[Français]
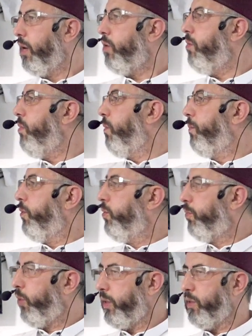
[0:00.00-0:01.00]
Comment on peut
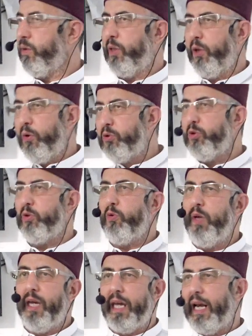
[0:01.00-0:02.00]
nous présenter
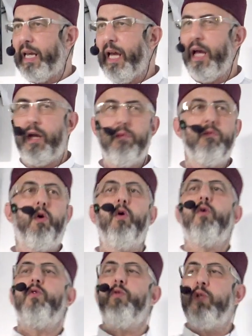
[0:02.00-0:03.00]
aujourd'hui quelqu'un,
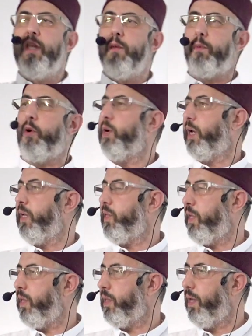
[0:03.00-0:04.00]
on nous dit
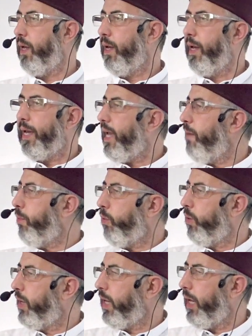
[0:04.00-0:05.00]
progressiste Quel
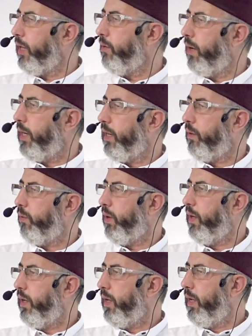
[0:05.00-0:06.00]
progrès, Yoel Ikhwa